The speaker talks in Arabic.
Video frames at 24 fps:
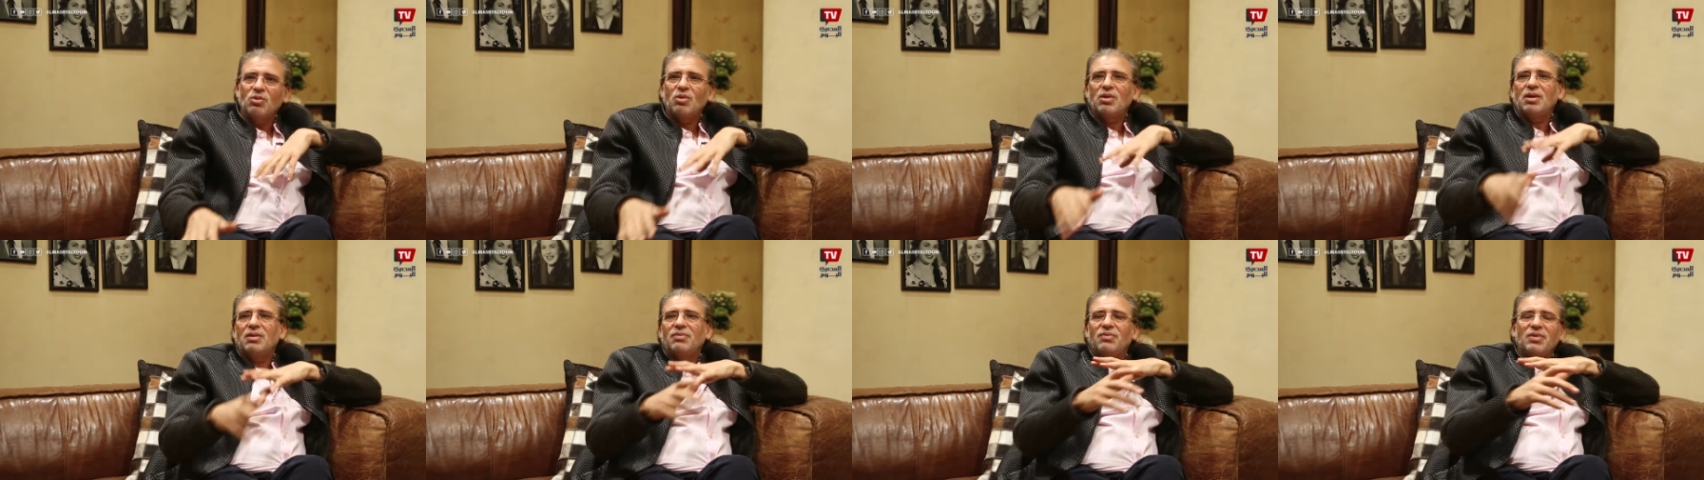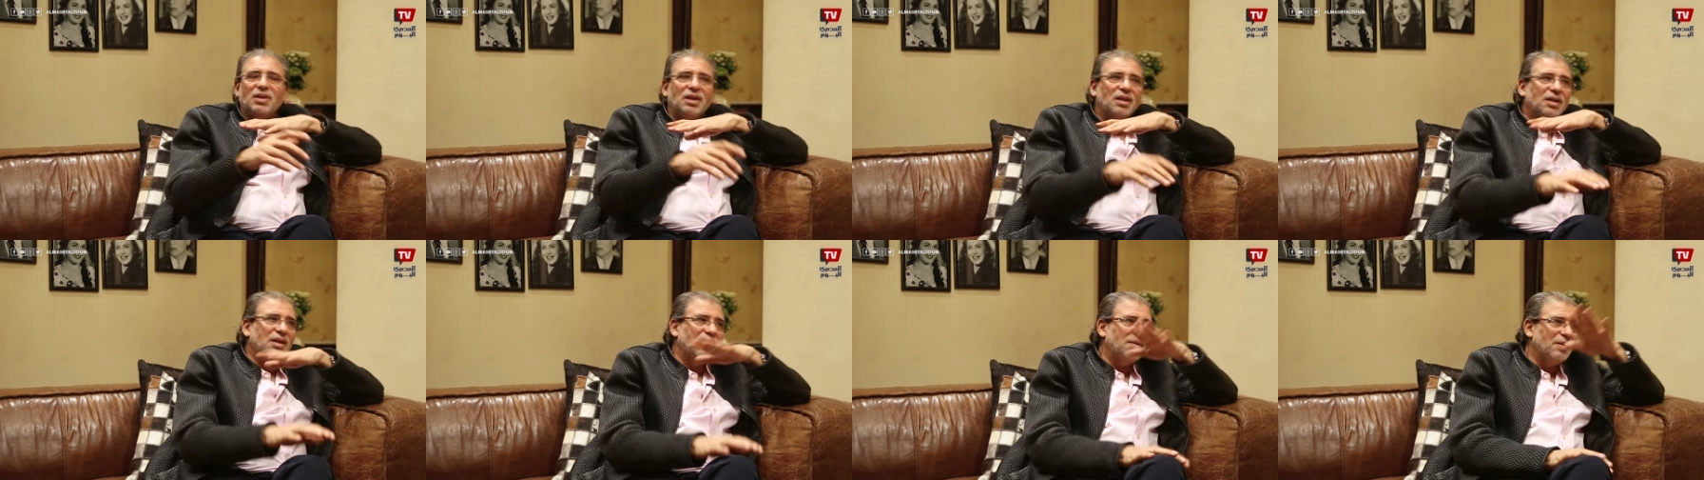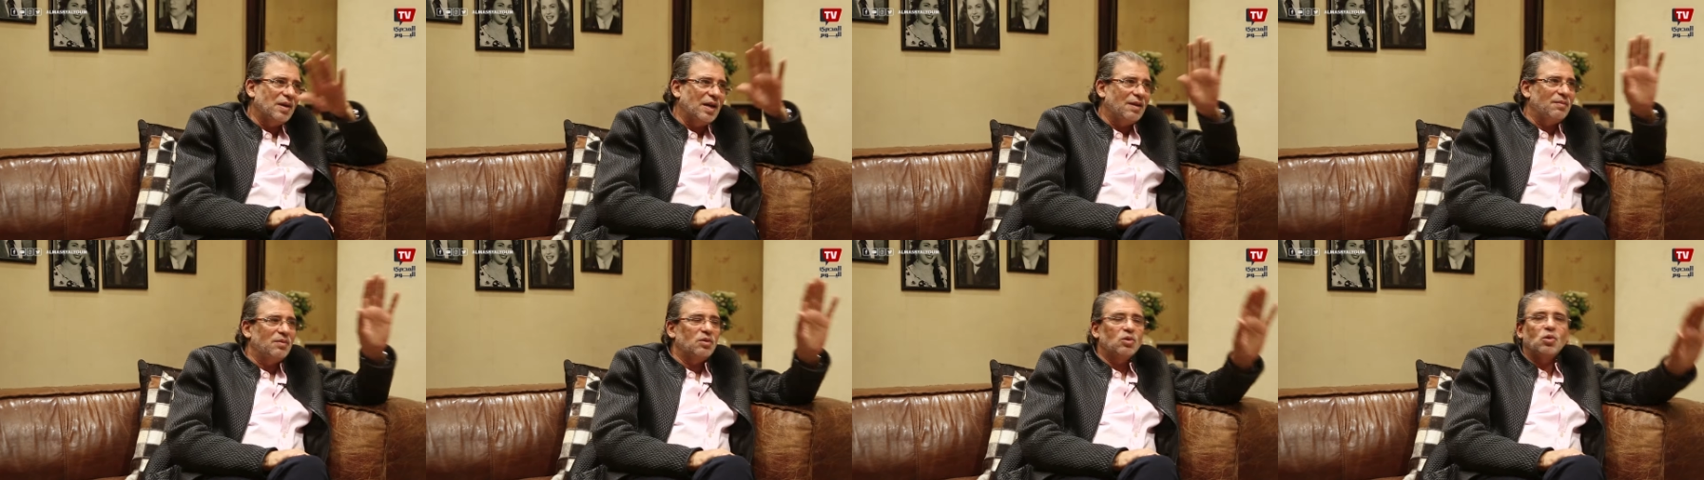دور فيلن
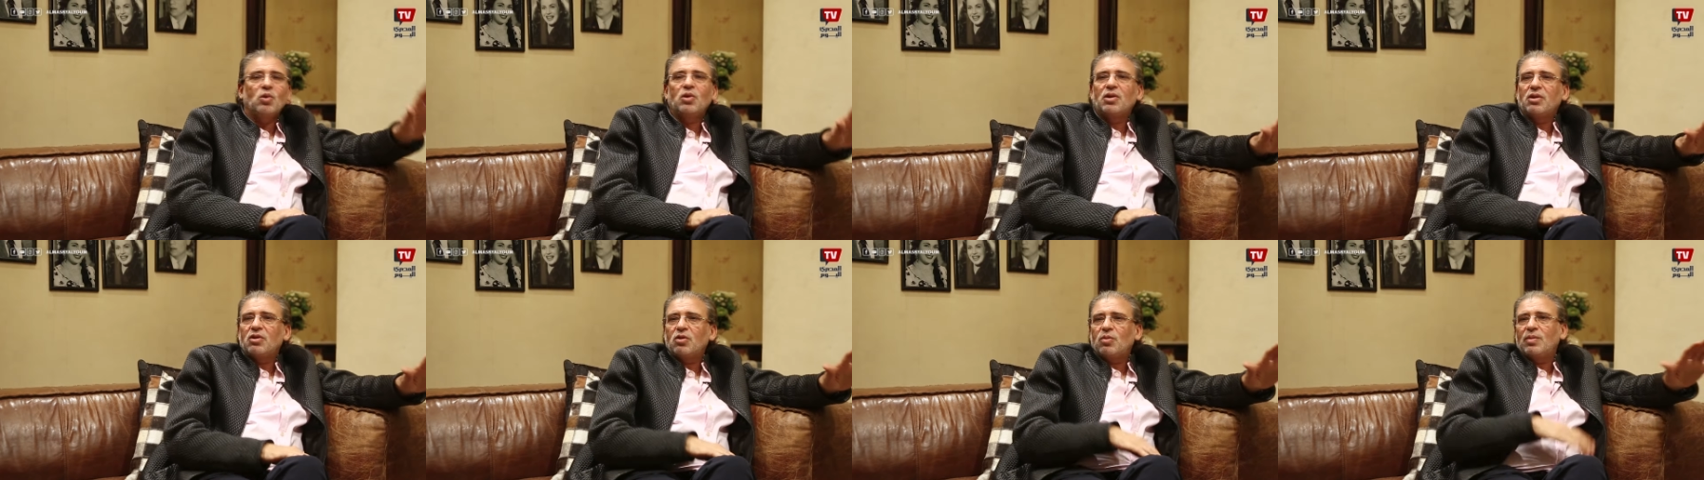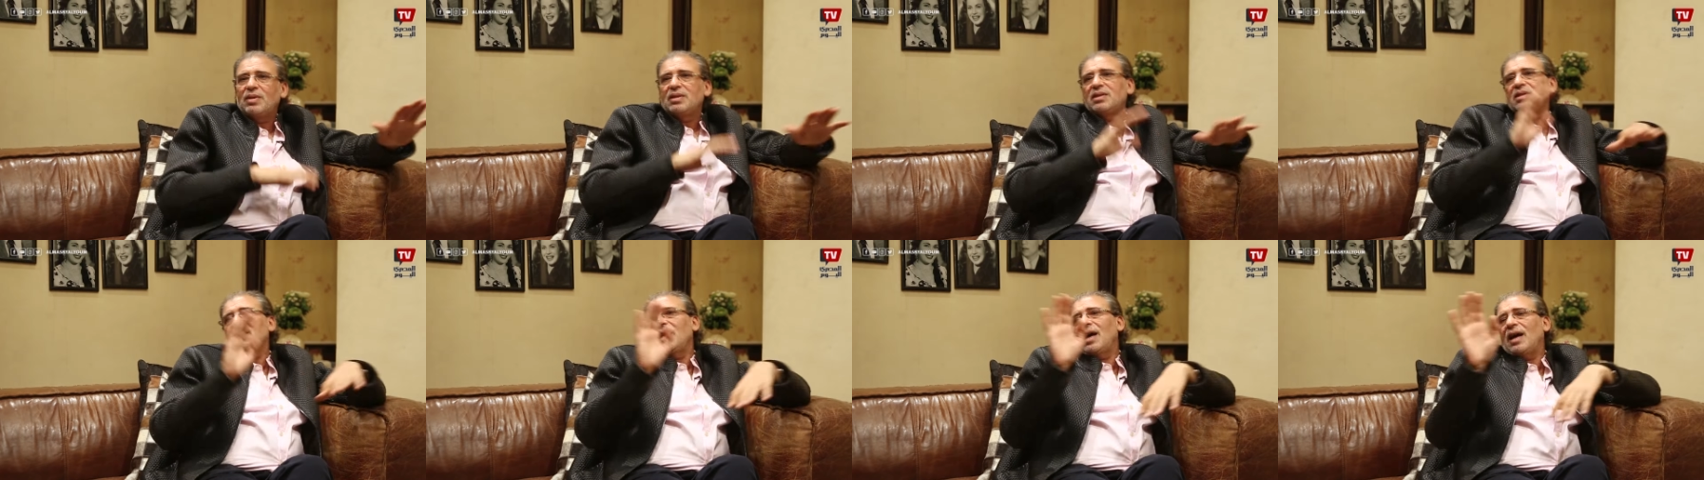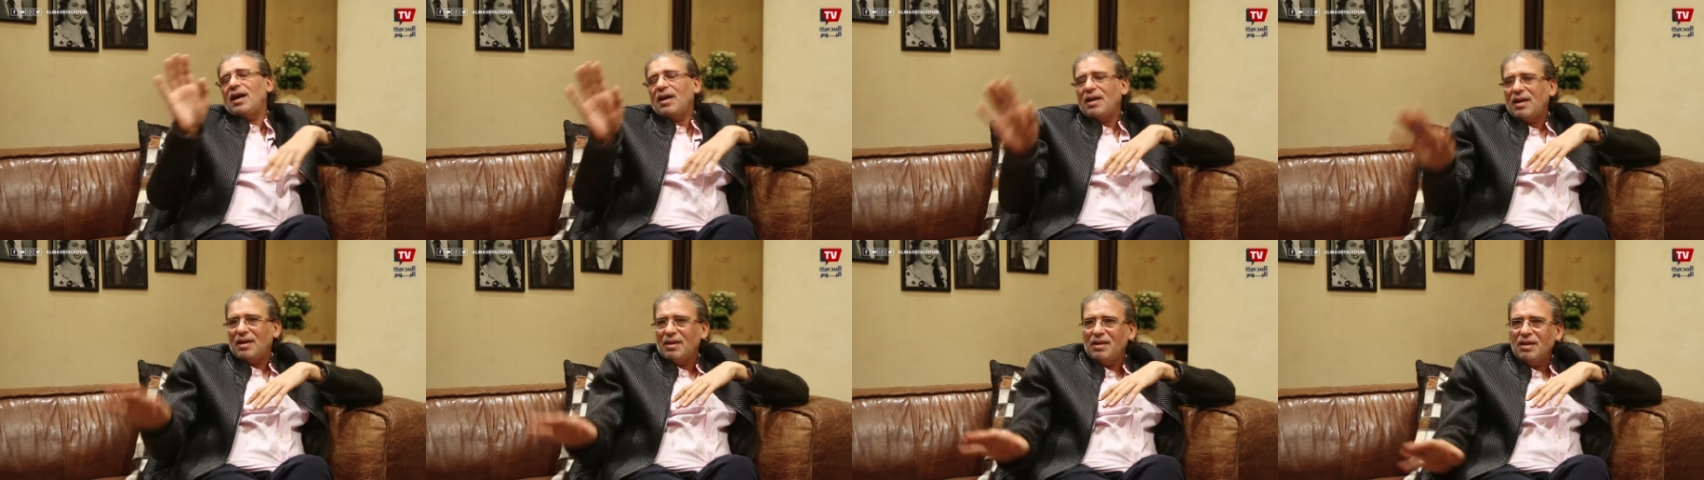بيعمل دور رومانسي
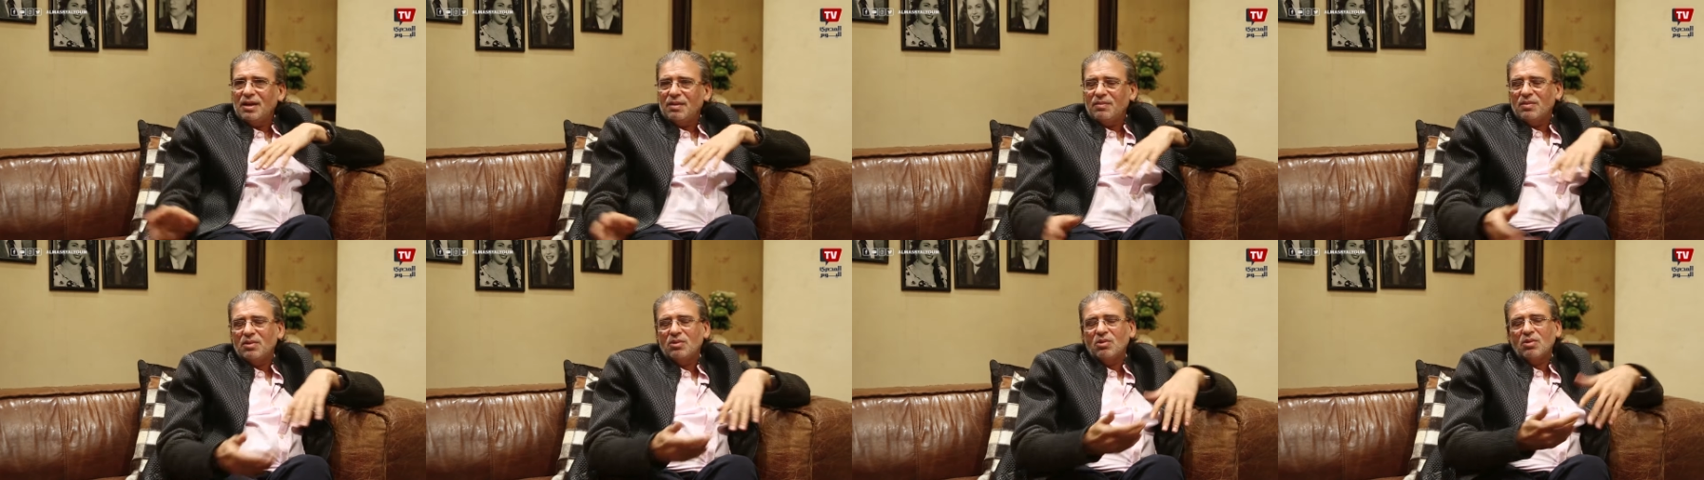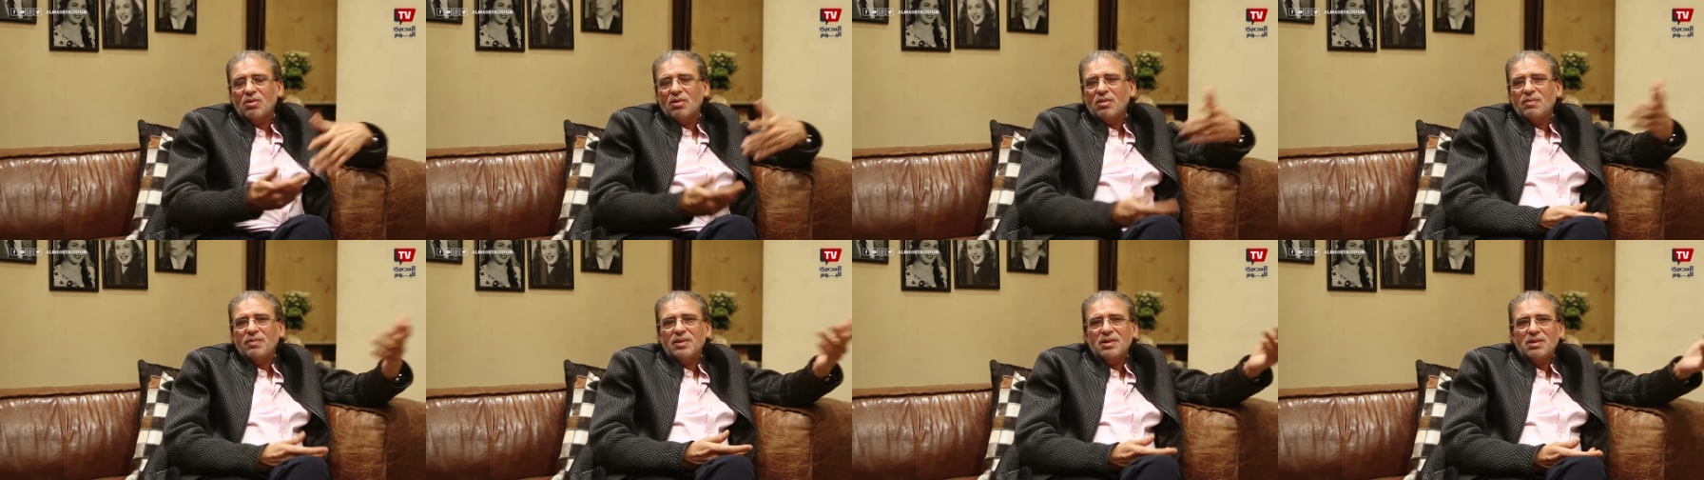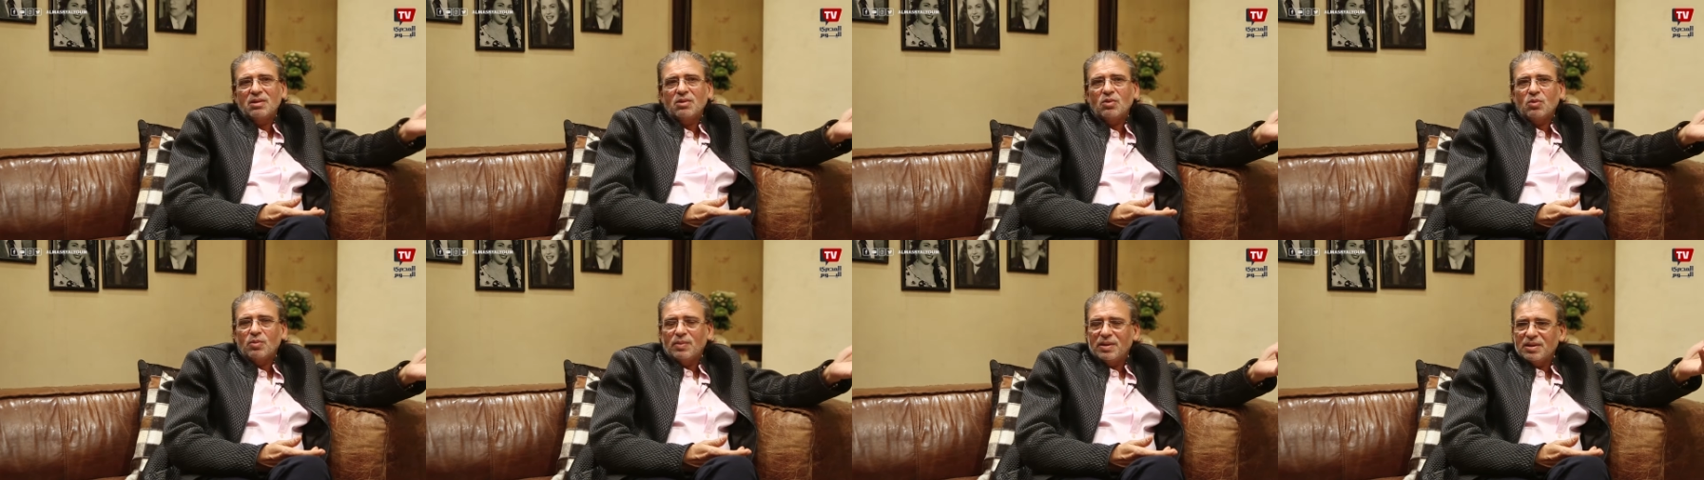هخليه يعمل دور
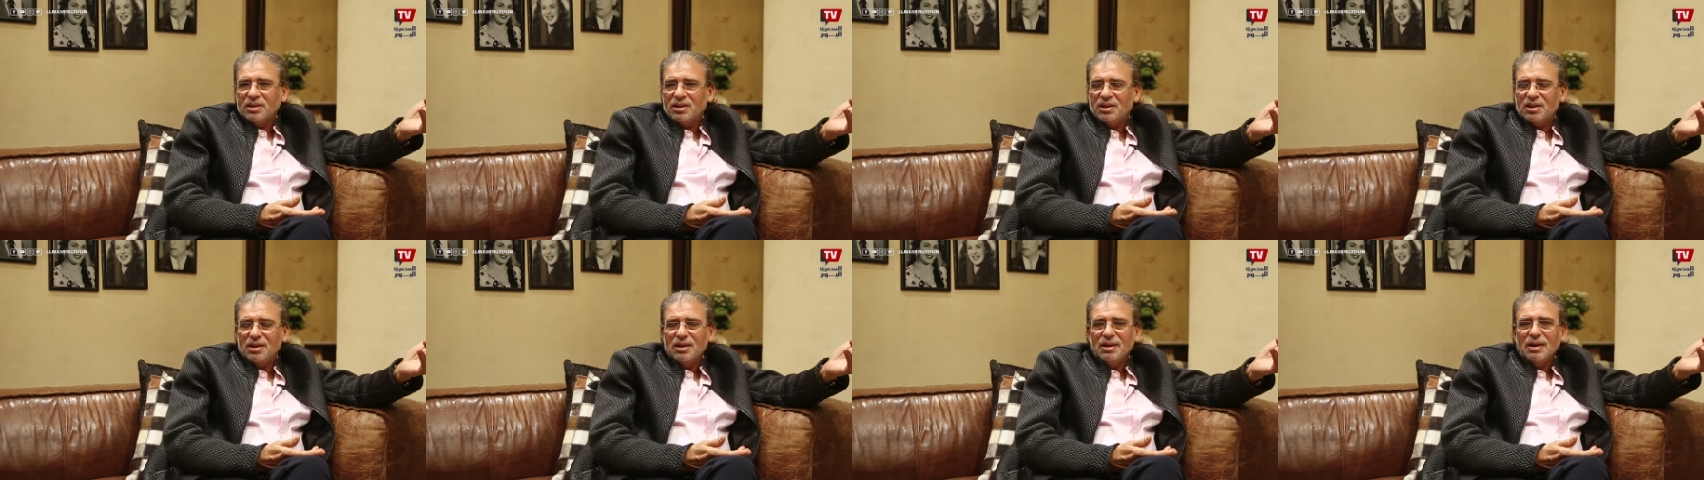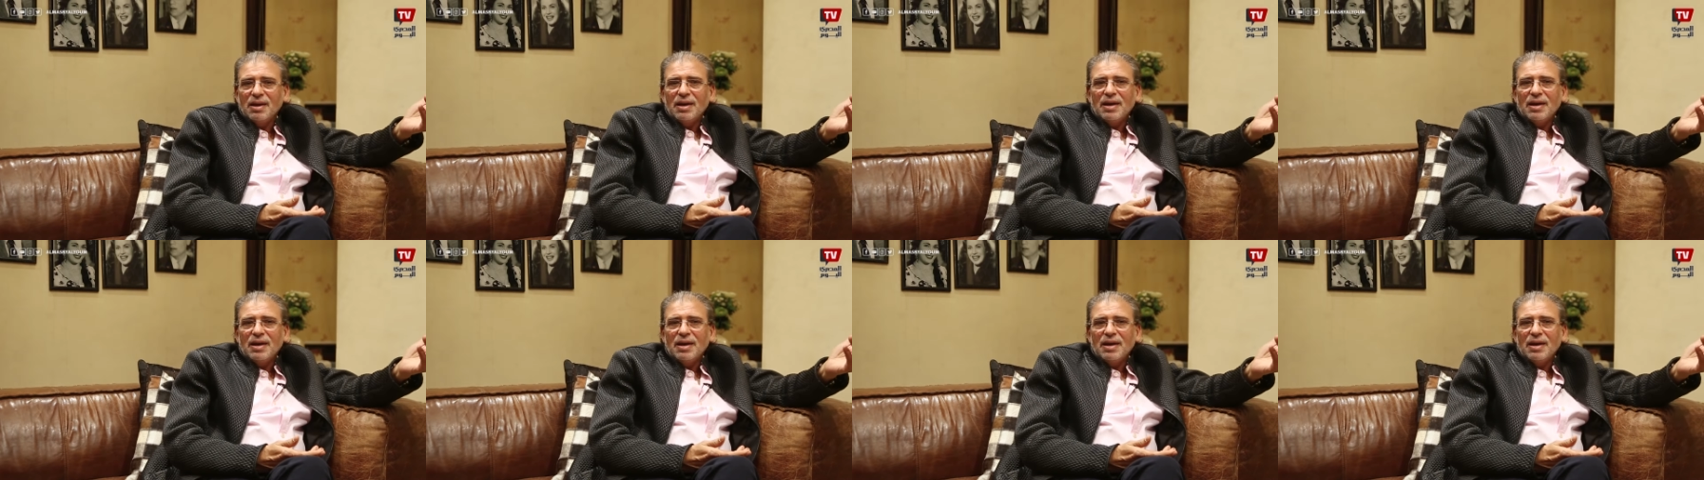رومانسي